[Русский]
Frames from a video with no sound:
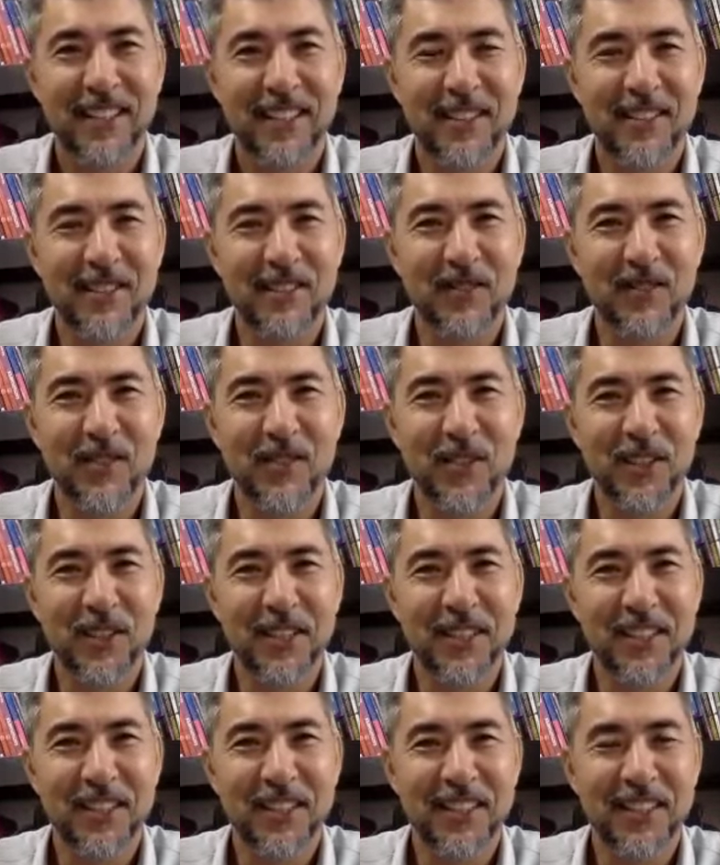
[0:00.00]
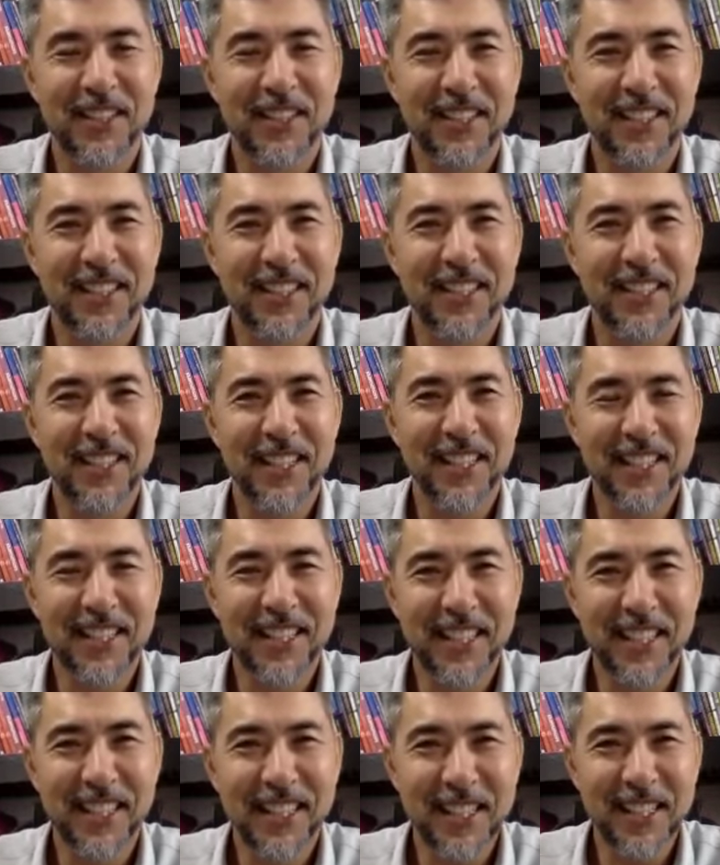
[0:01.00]
Вот. Э,
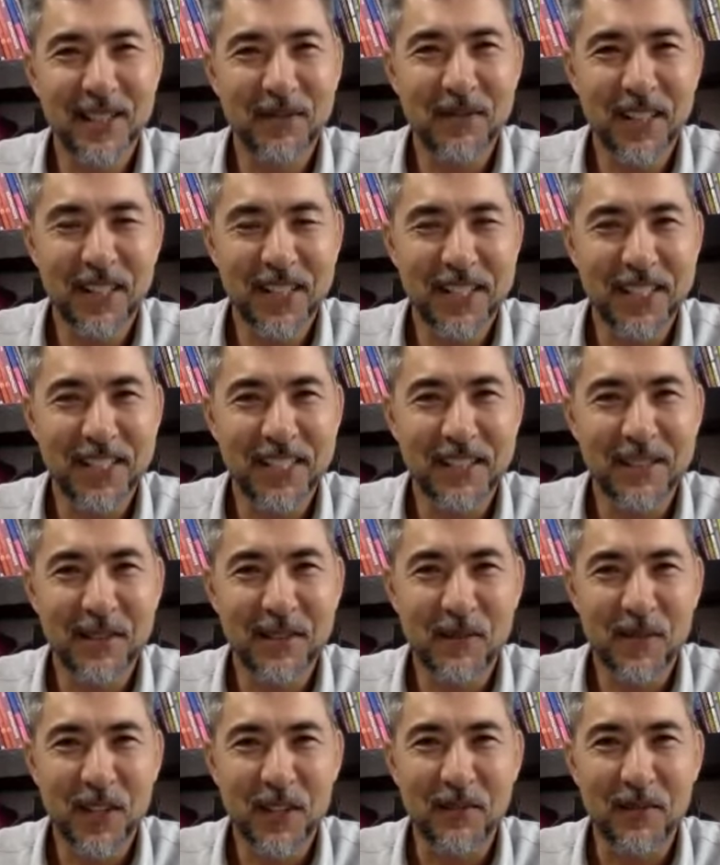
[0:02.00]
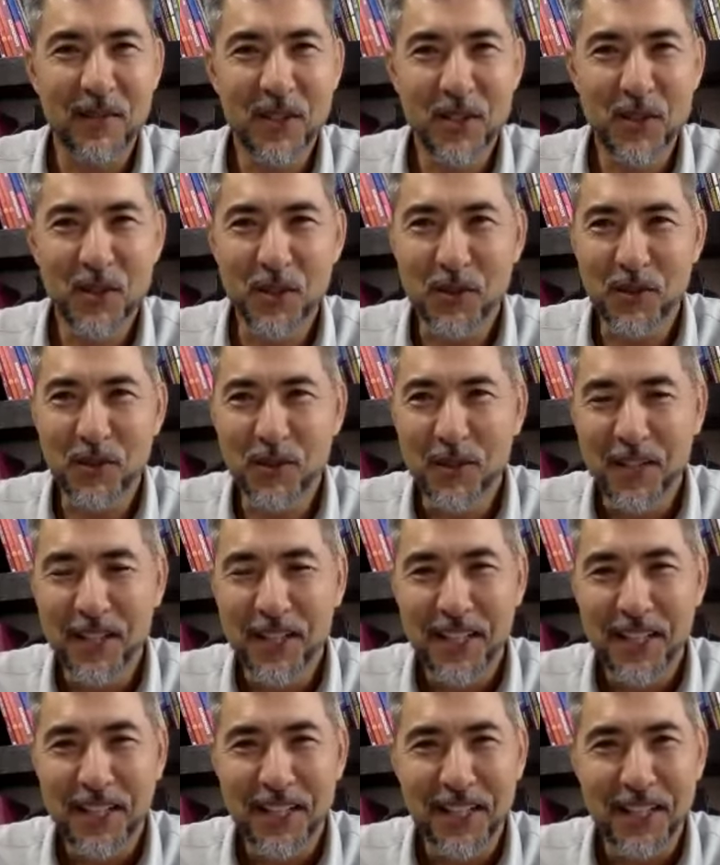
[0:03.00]
некоторых из вас вижу,
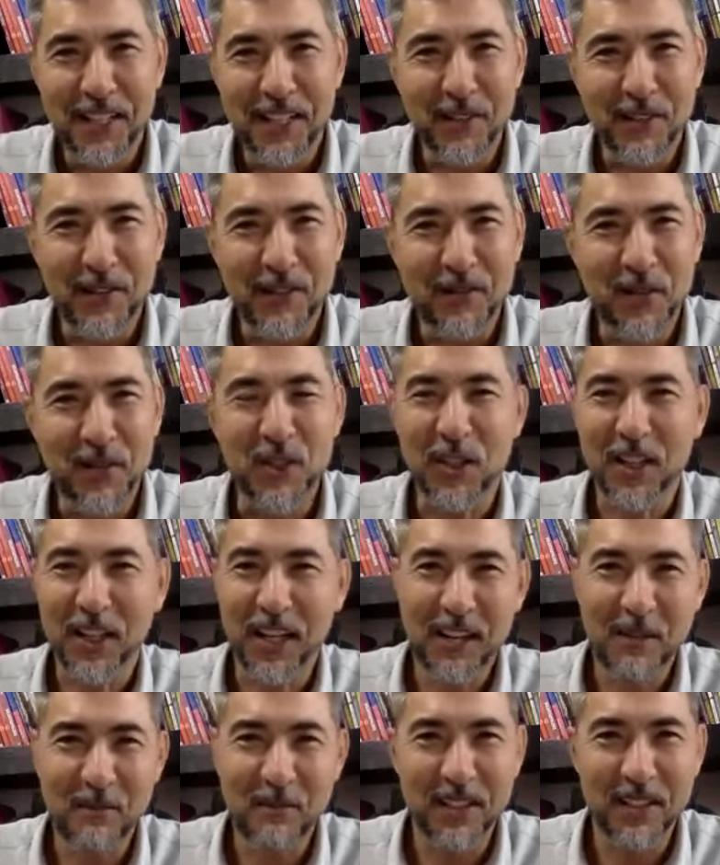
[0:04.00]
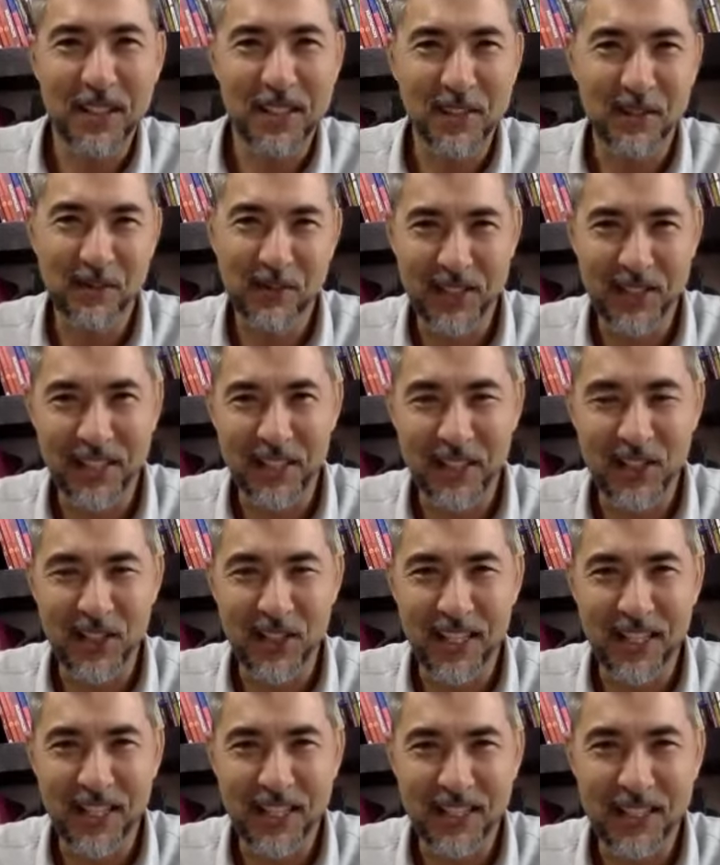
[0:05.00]
вчера мы даже
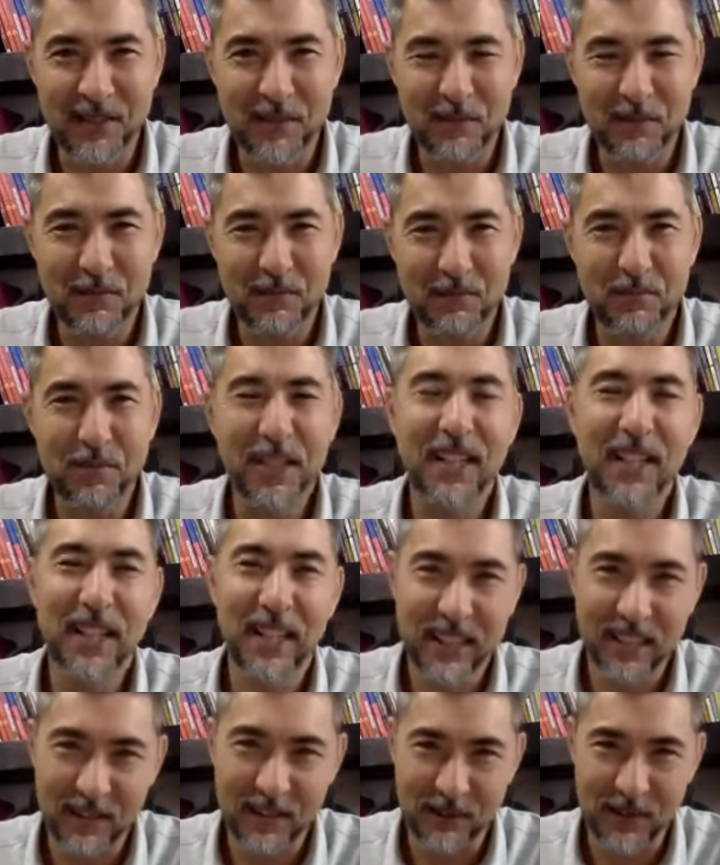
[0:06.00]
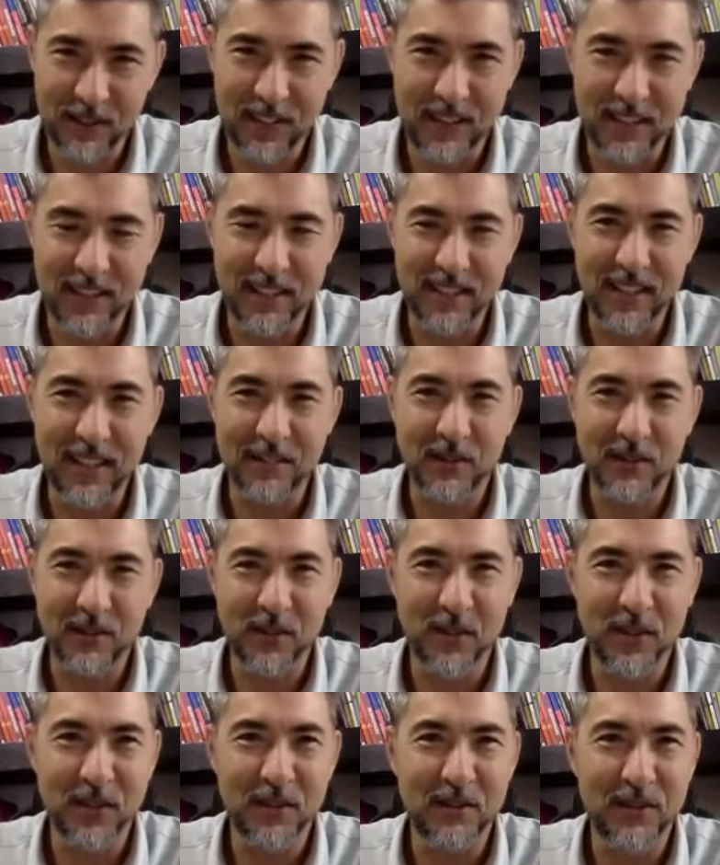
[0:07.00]
встречались. Приятно видеть,
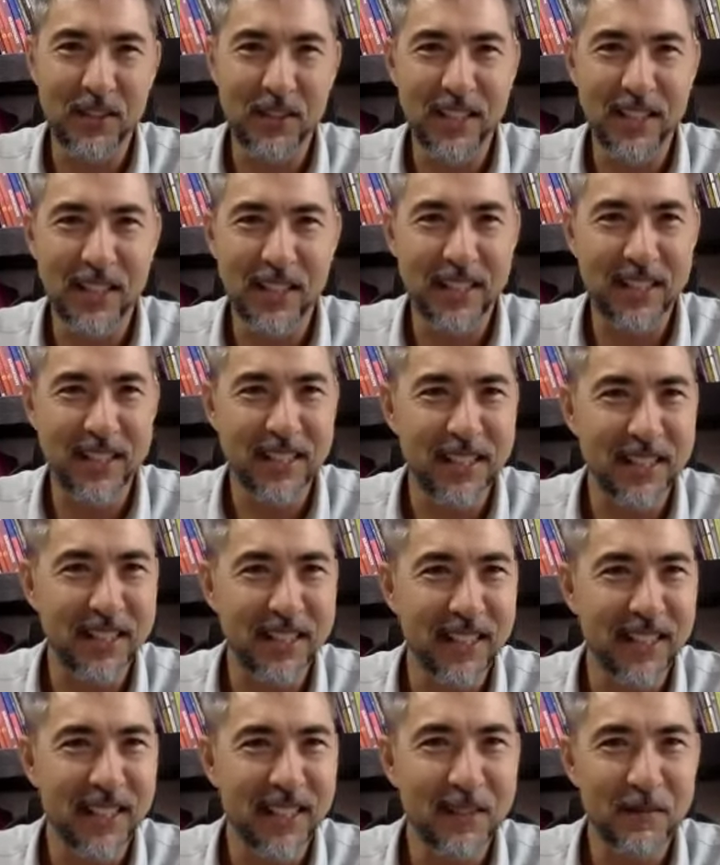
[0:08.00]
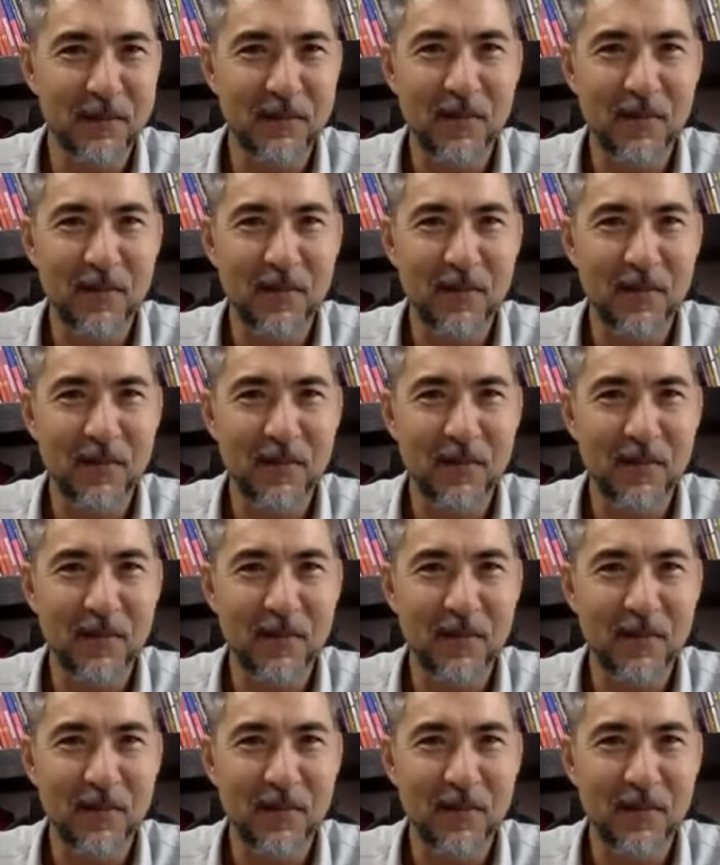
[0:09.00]
давно не виделись, да.